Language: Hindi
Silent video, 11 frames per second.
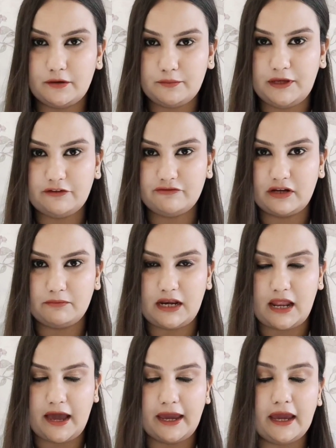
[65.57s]
भी फ्री
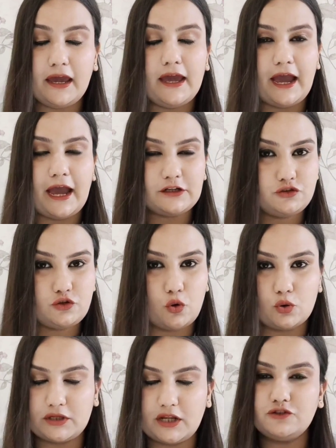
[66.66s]
मिला है एंड
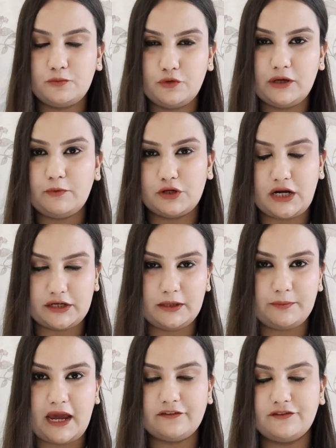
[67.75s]
टोटल जो पूरी प्रोडक्ट की
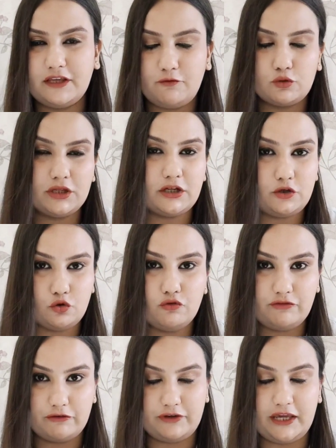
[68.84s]
प्राइस थी वो थी
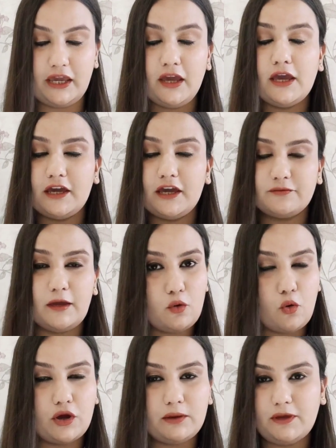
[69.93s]
250 इसमें
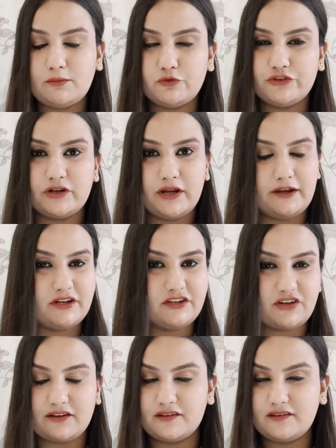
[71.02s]
कोई भी मुझे डिलीवरी
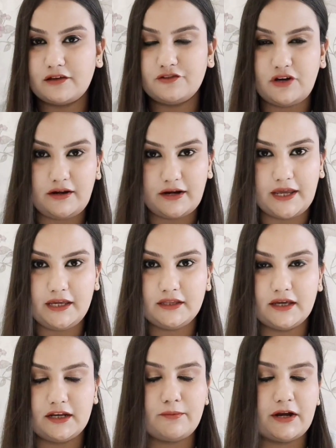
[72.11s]
चार्जेस एक्स्ट्रा नहीं
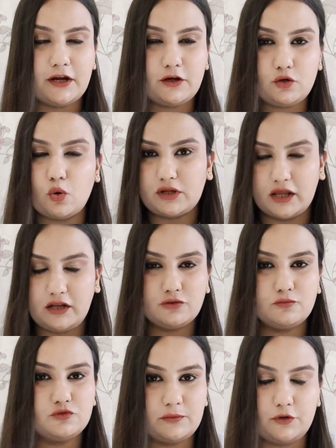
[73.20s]
देने पड़े टोटल जो
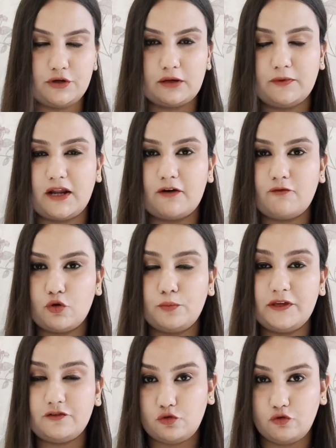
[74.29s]
मुझे प्रोडक्ट पड़ा वो
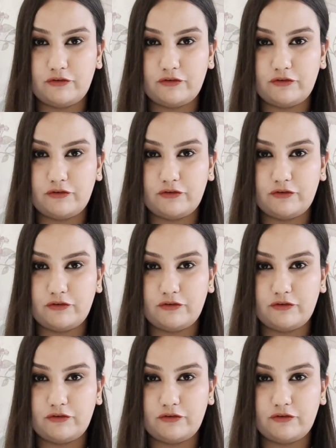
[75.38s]
रुपीज़ टू